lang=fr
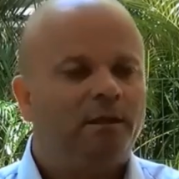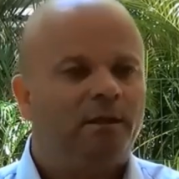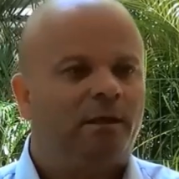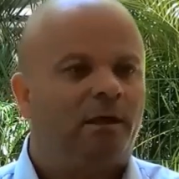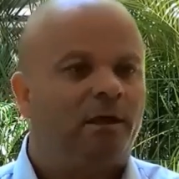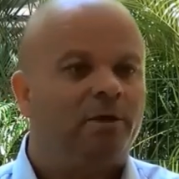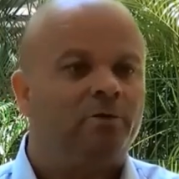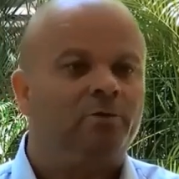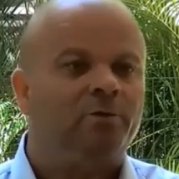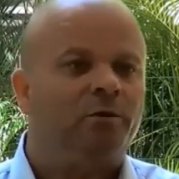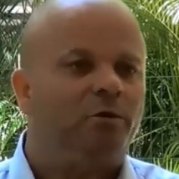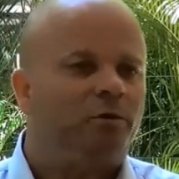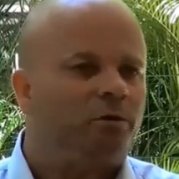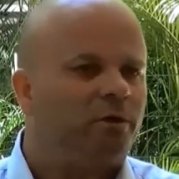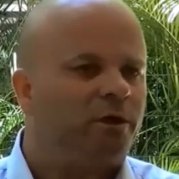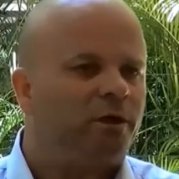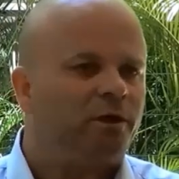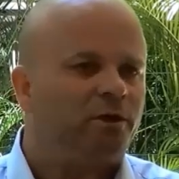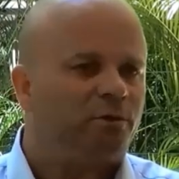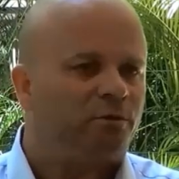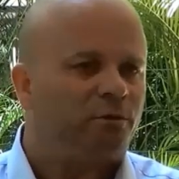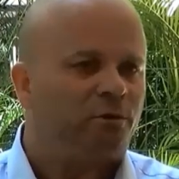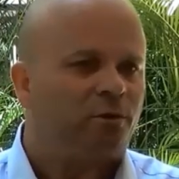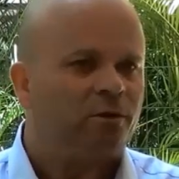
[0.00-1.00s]
Traduire en
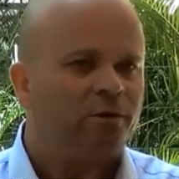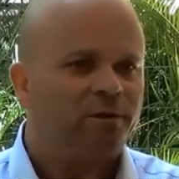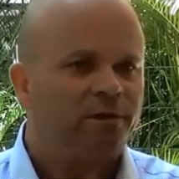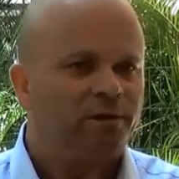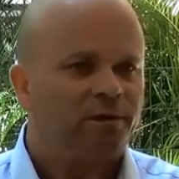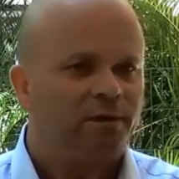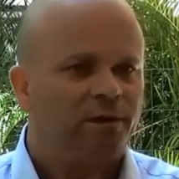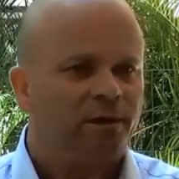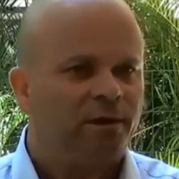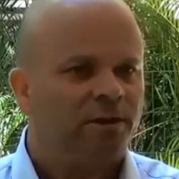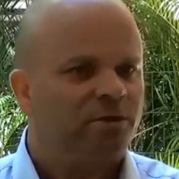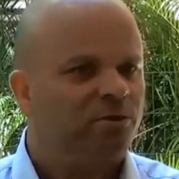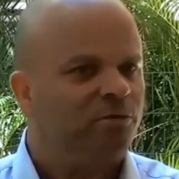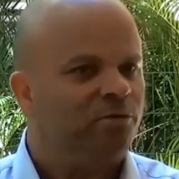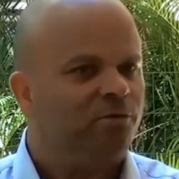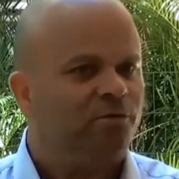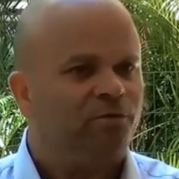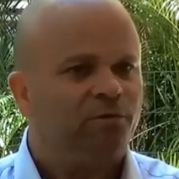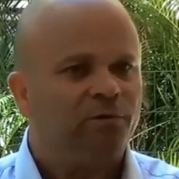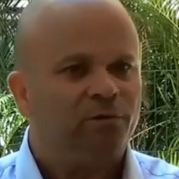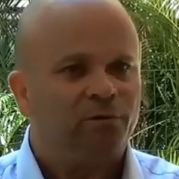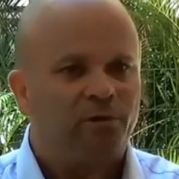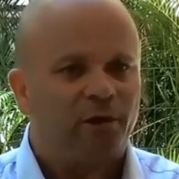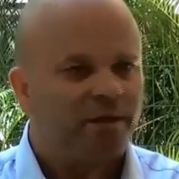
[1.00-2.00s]
langage courant, c'est est-ce qu'on
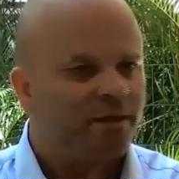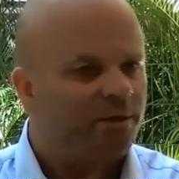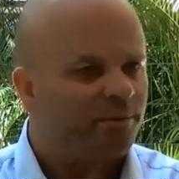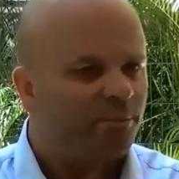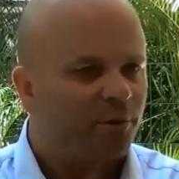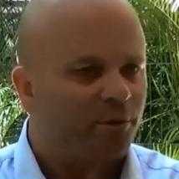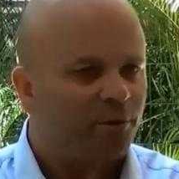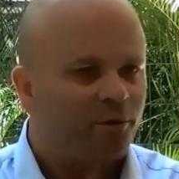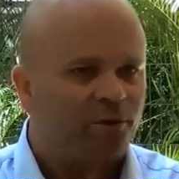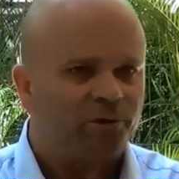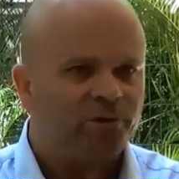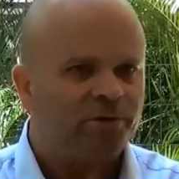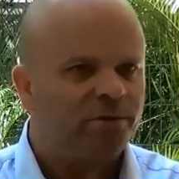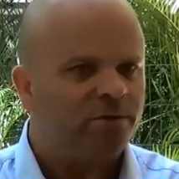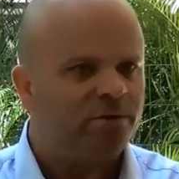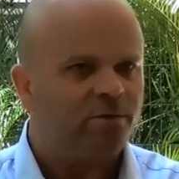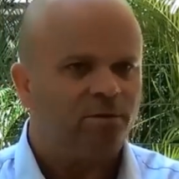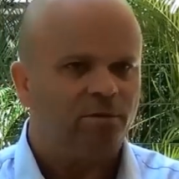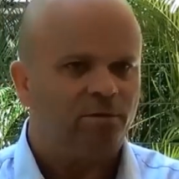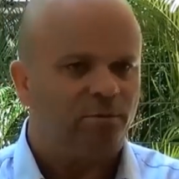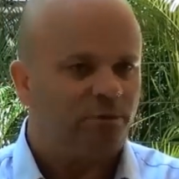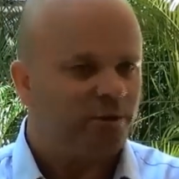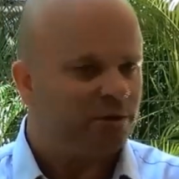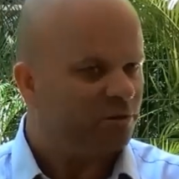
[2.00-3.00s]
veut l'indépendance
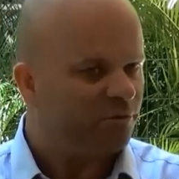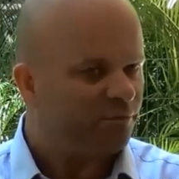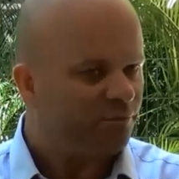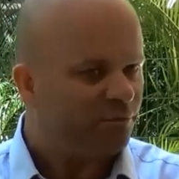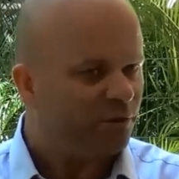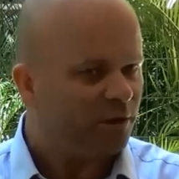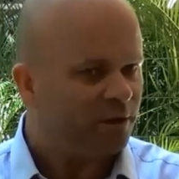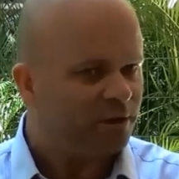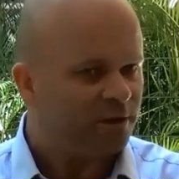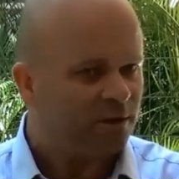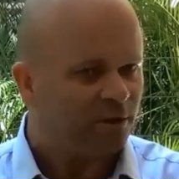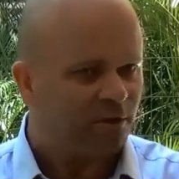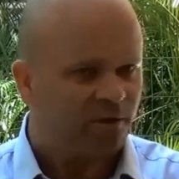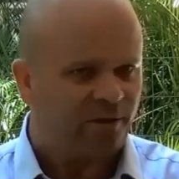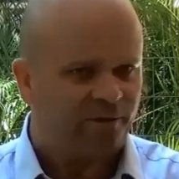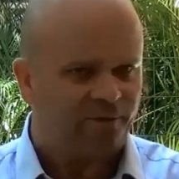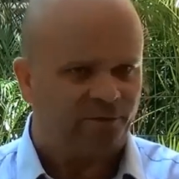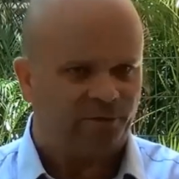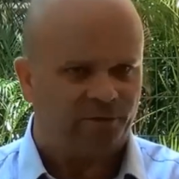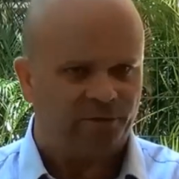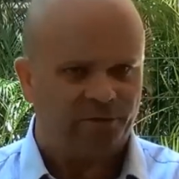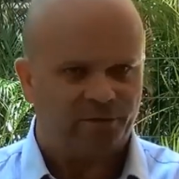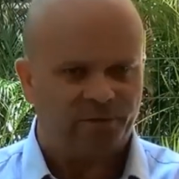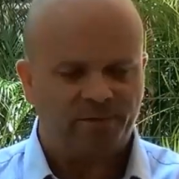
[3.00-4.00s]
ou est-ce qu'on veut rester dans la
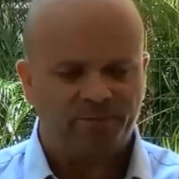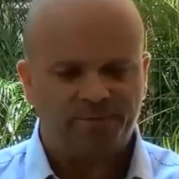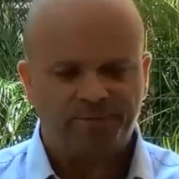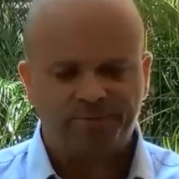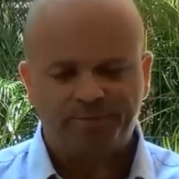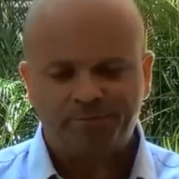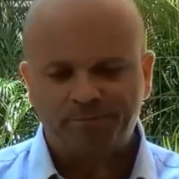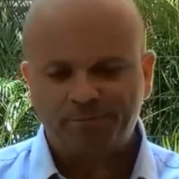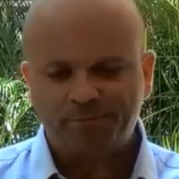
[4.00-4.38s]
France